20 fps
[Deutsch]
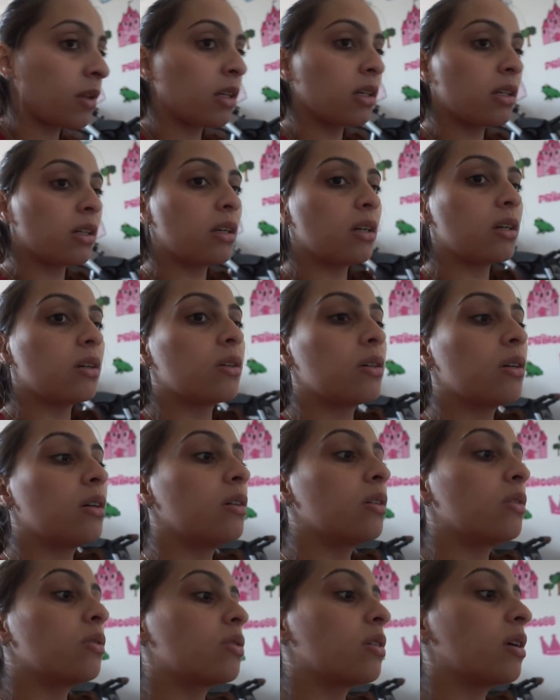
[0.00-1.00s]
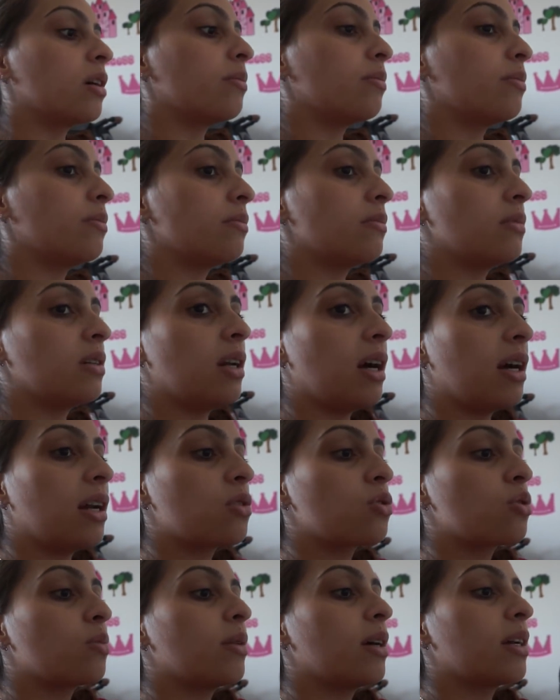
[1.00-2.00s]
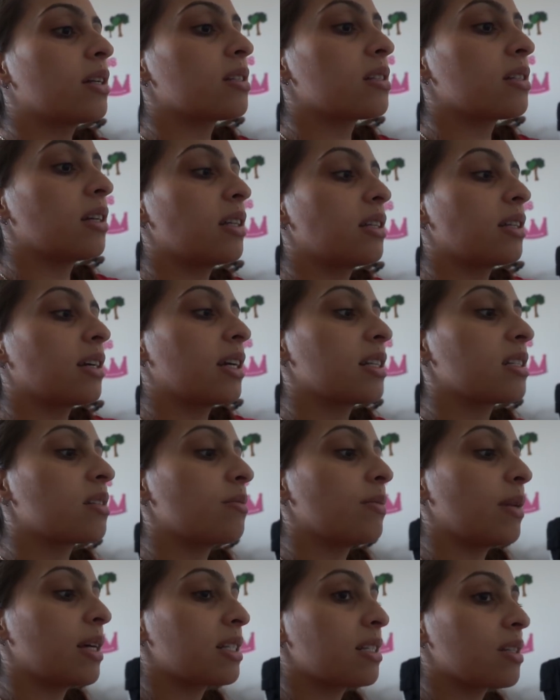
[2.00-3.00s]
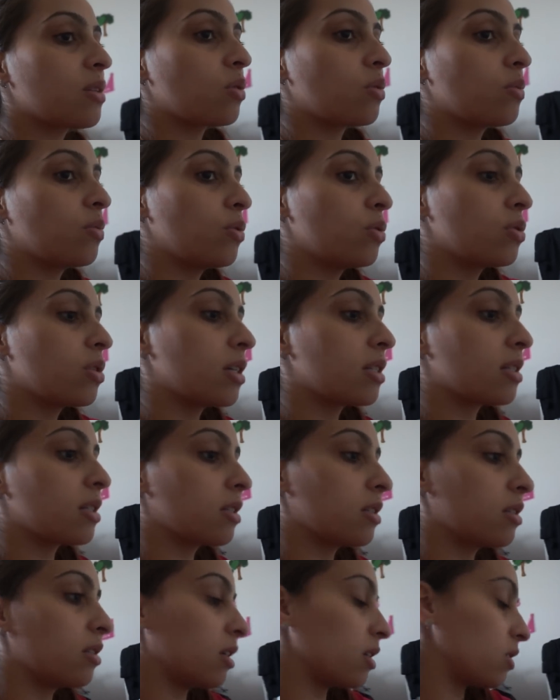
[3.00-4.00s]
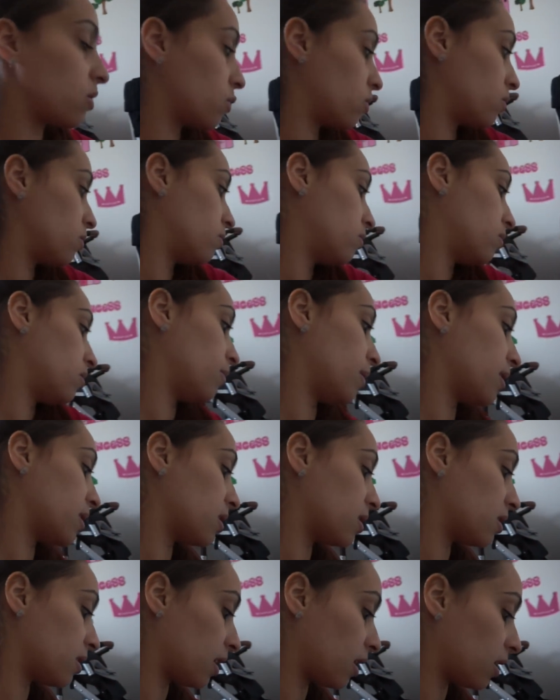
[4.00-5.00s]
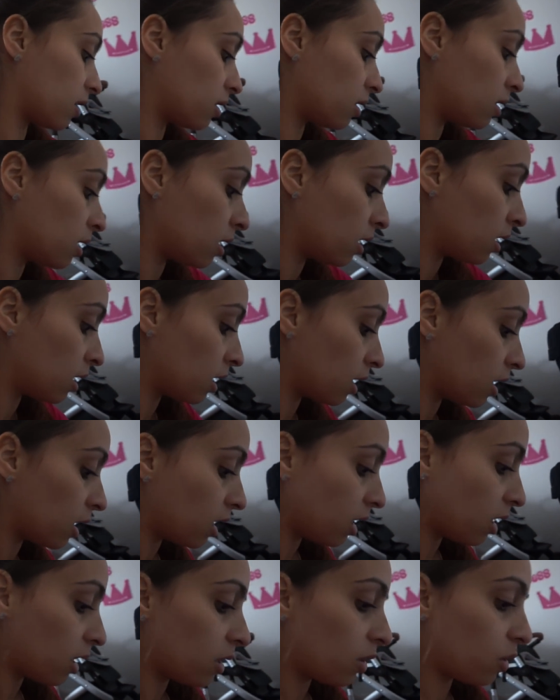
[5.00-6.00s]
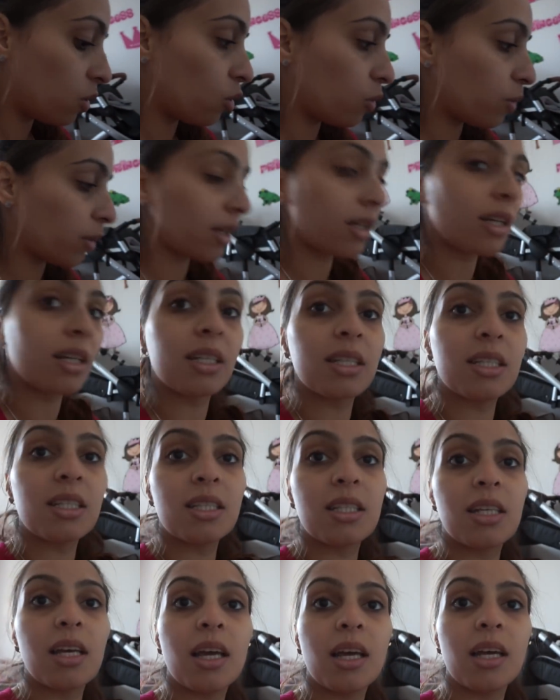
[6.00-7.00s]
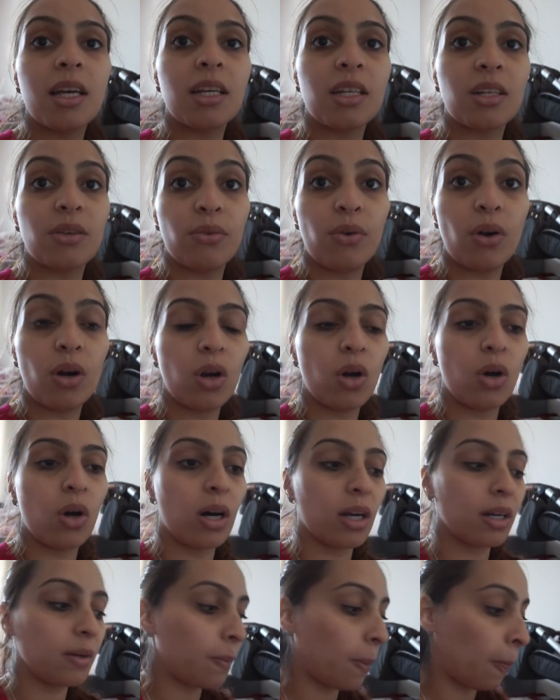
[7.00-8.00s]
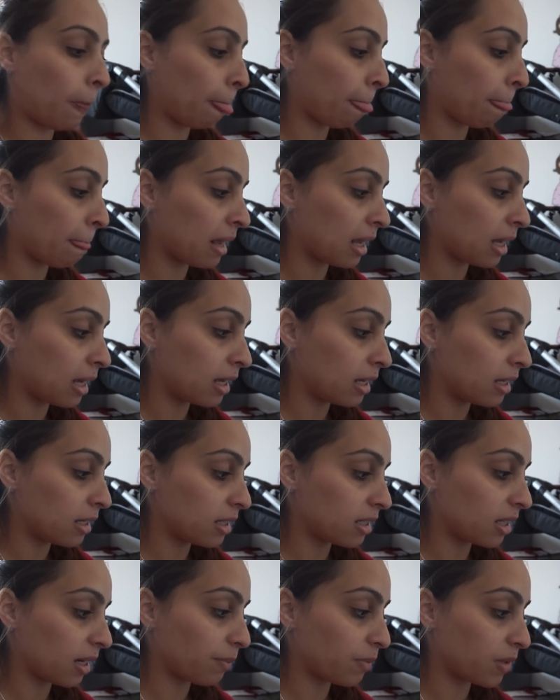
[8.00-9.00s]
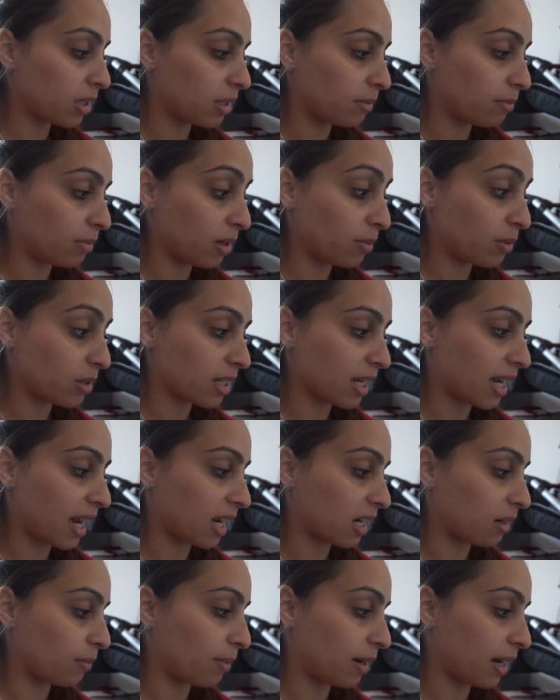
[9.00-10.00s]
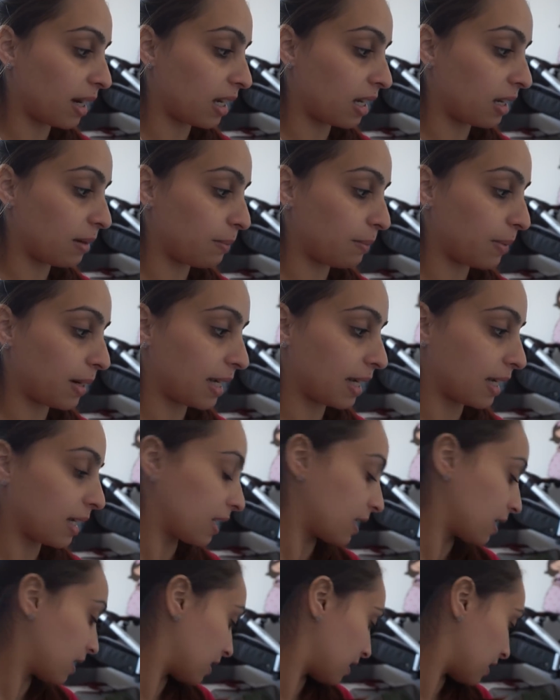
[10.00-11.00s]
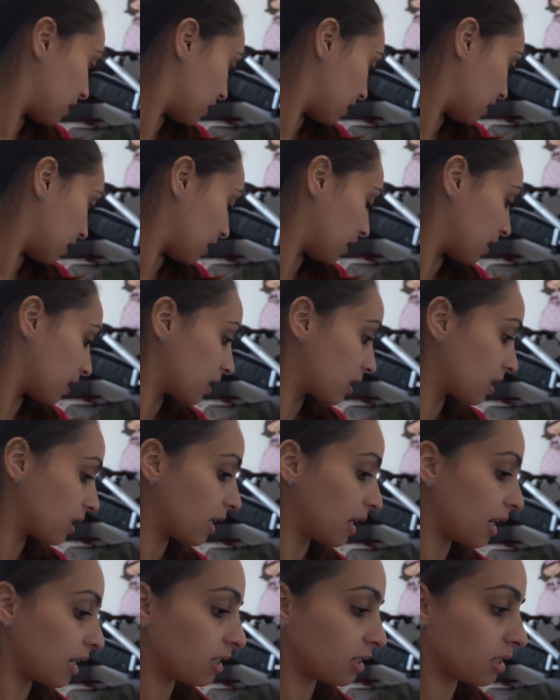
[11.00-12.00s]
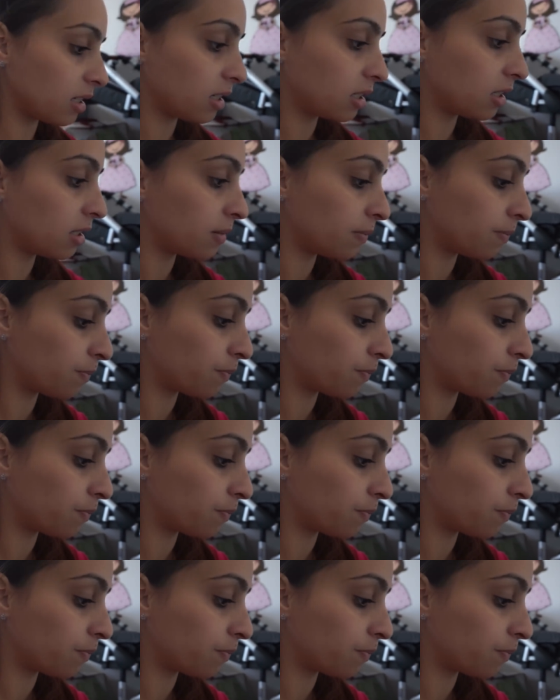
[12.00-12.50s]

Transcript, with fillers: Genau. Und äh, in einer Schublade sind halt die ganzen Bastel- und Bücher, also Bastelsachen. Übrigens, ich voll Horn. Ich habe eine Babytrage bei, bei Ken.